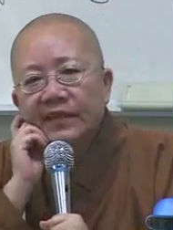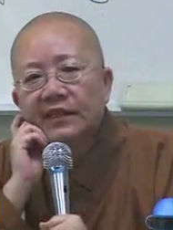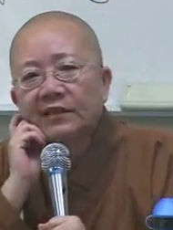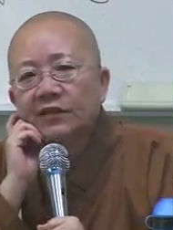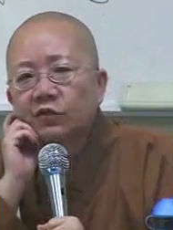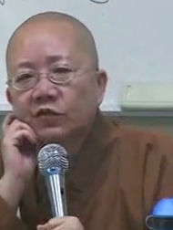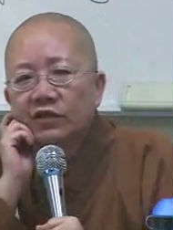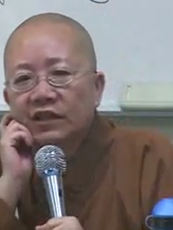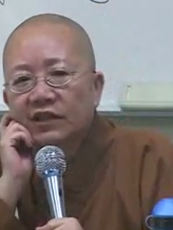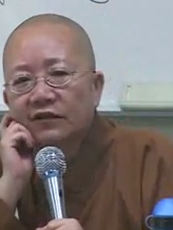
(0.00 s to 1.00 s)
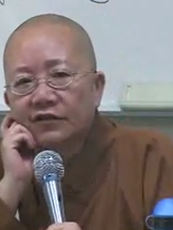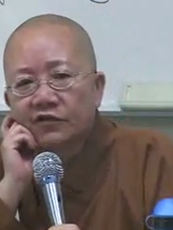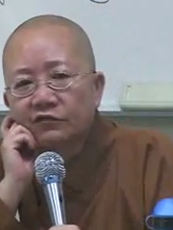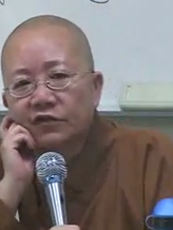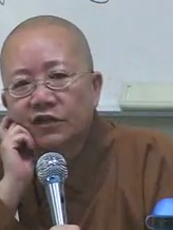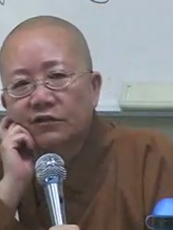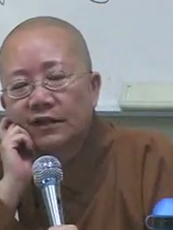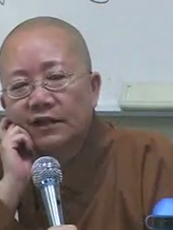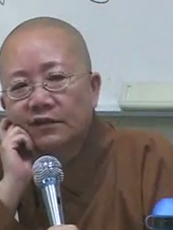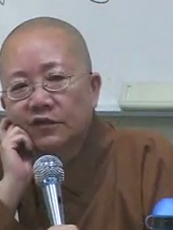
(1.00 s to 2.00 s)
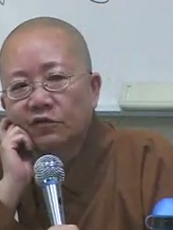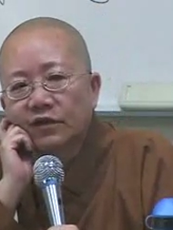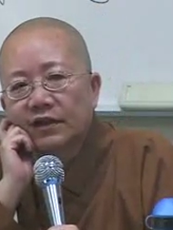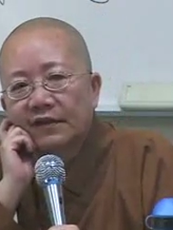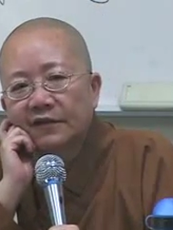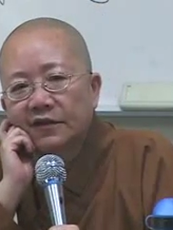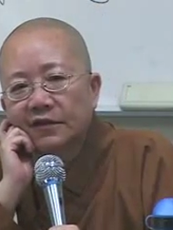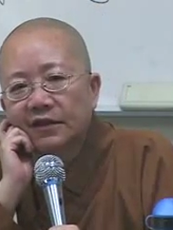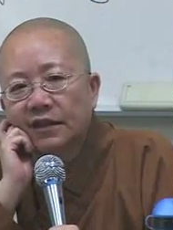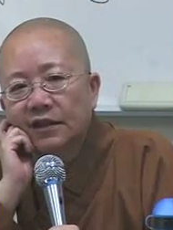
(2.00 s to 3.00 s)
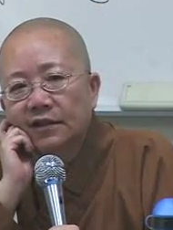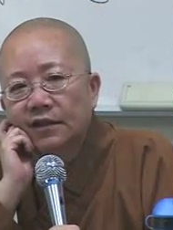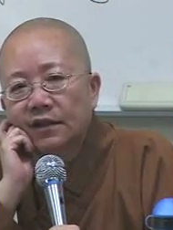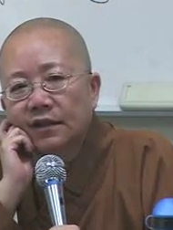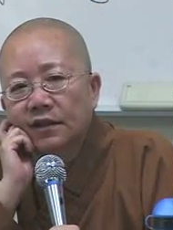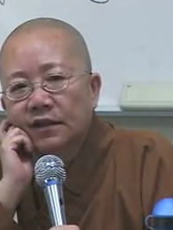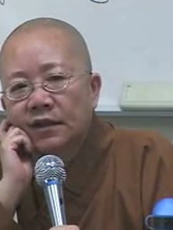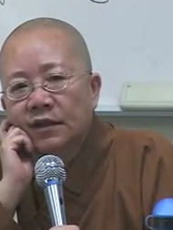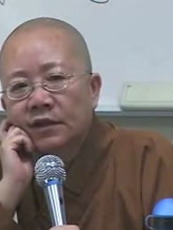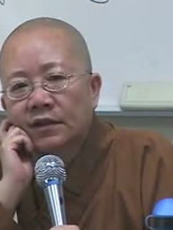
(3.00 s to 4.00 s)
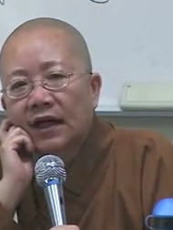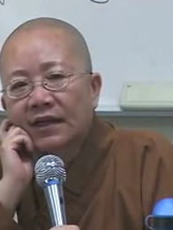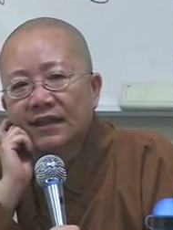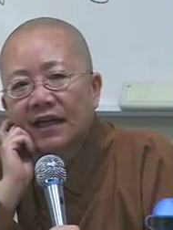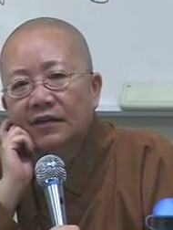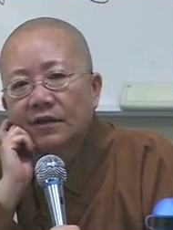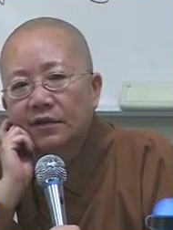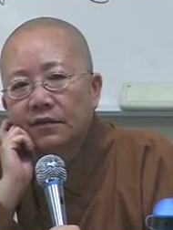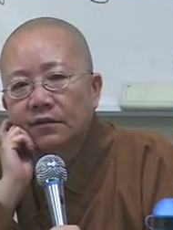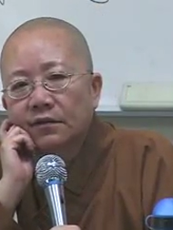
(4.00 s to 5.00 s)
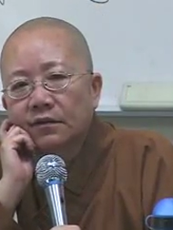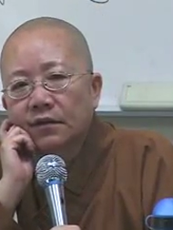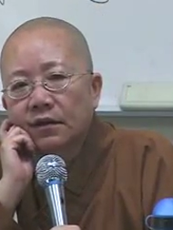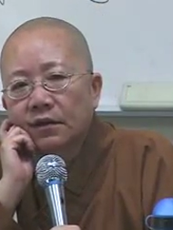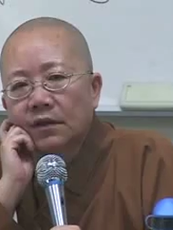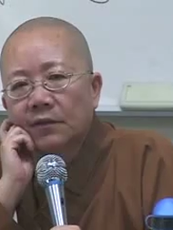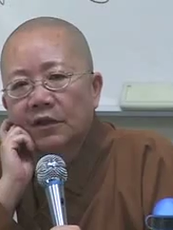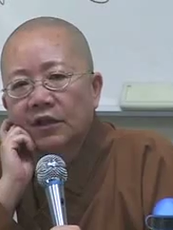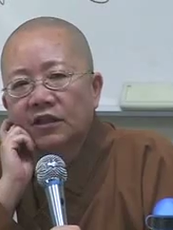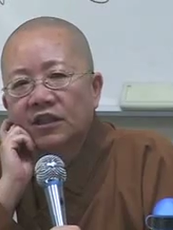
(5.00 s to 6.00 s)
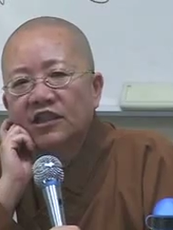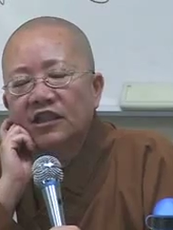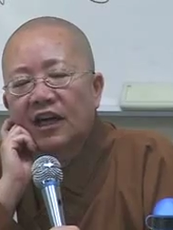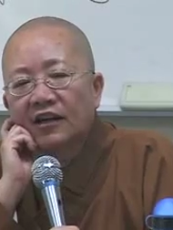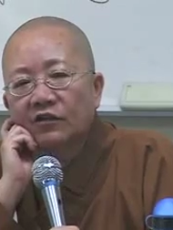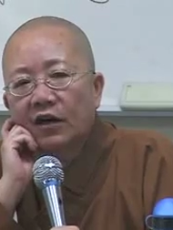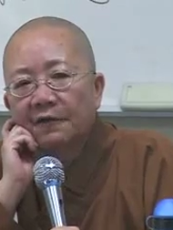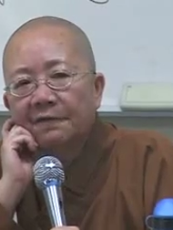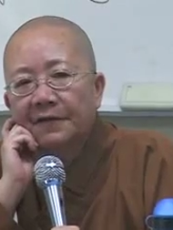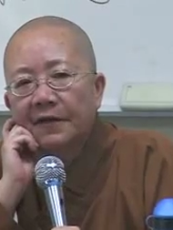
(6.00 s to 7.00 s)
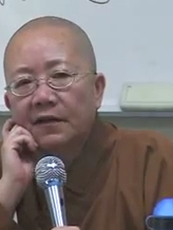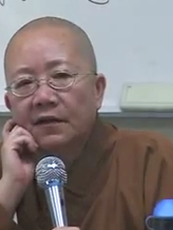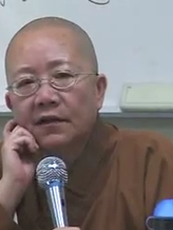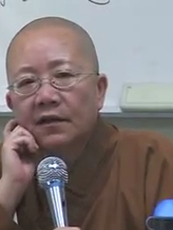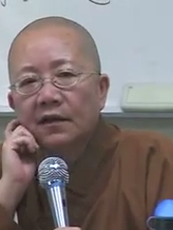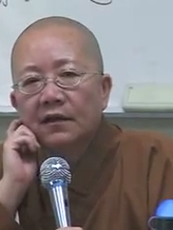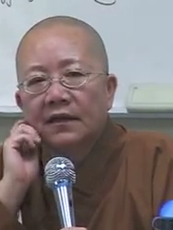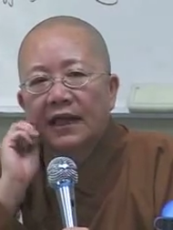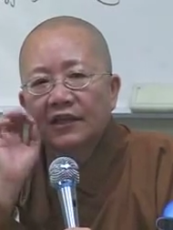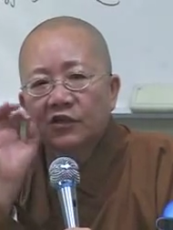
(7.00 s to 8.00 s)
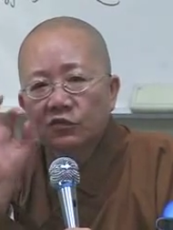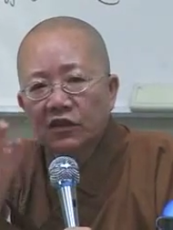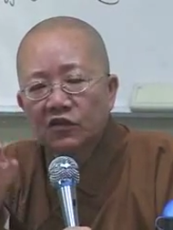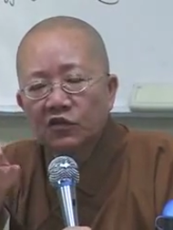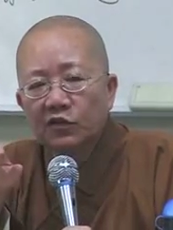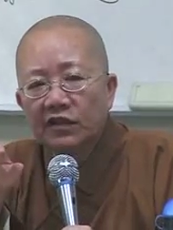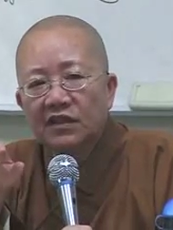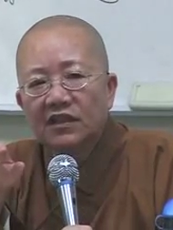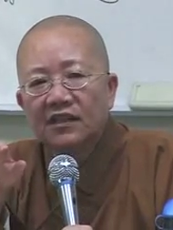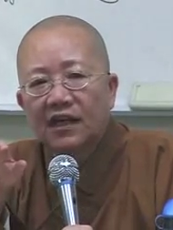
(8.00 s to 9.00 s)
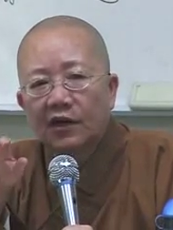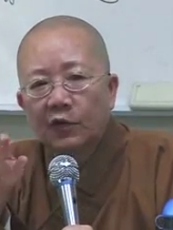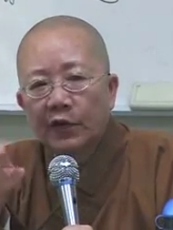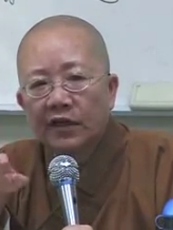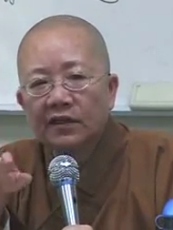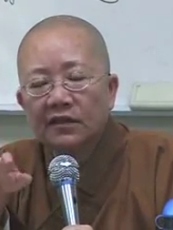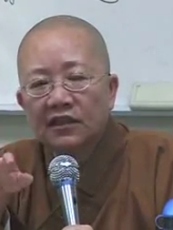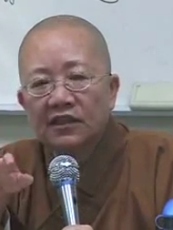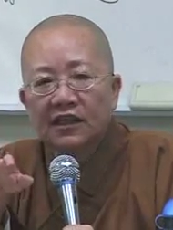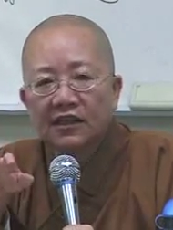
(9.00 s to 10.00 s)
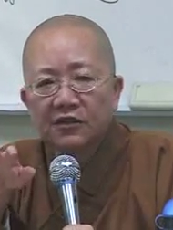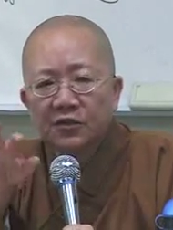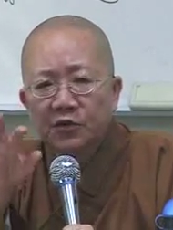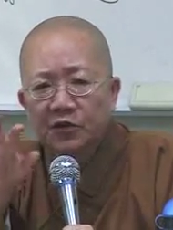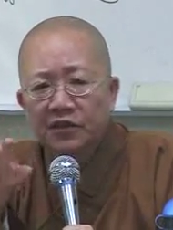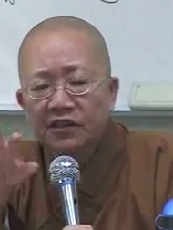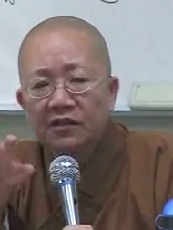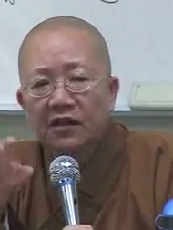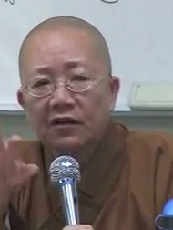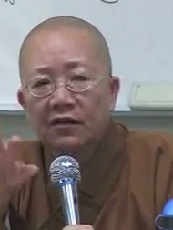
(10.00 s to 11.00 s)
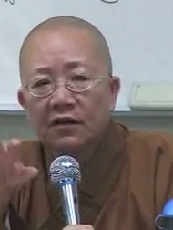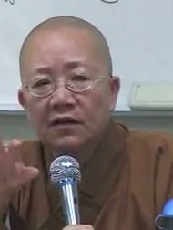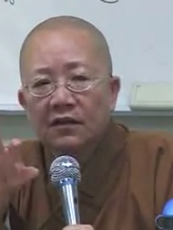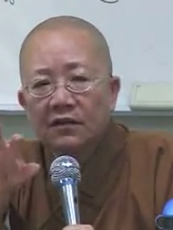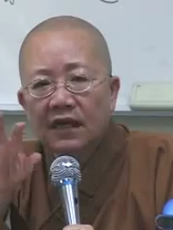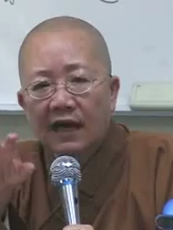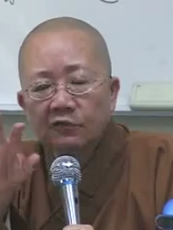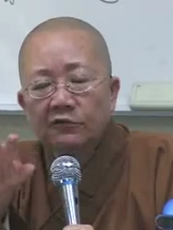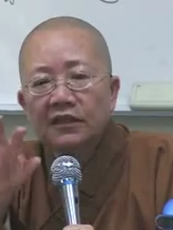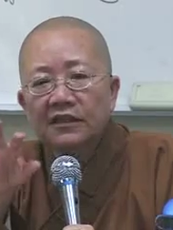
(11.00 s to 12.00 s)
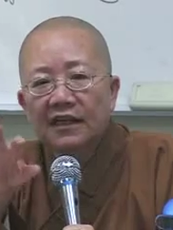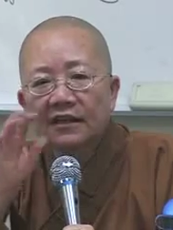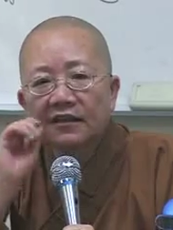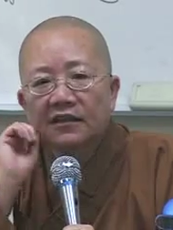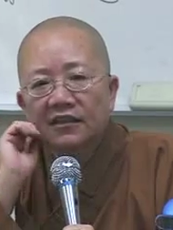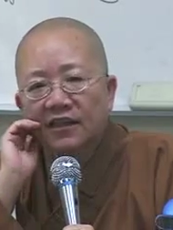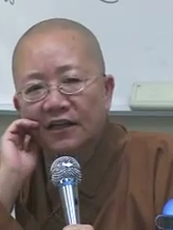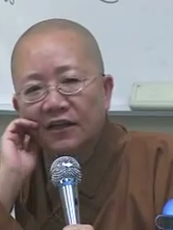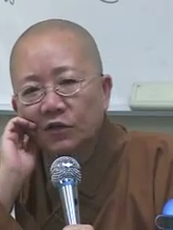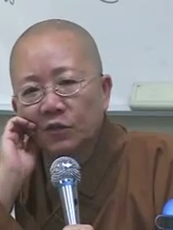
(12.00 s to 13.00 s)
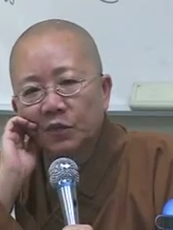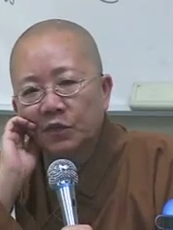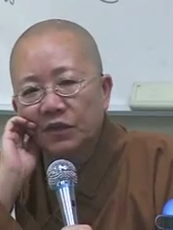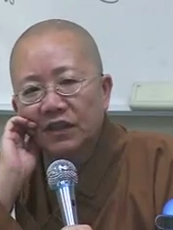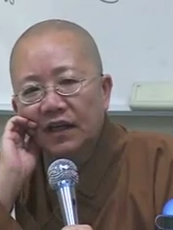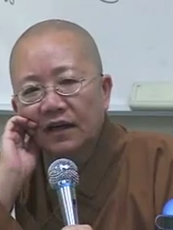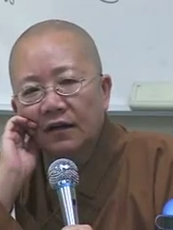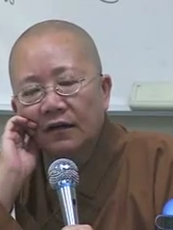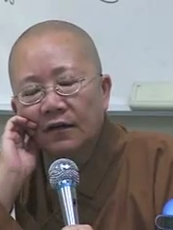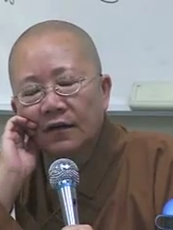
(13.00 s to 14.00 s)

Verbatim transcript: 各位，如果你到了苏州啊，你到中国大陆有一些一些大宅院，那么那个厅堂都还有分，男主人坐的厅堂、会客的厅堂，跟女性啊大户人家那个厅堂也都不一样啊。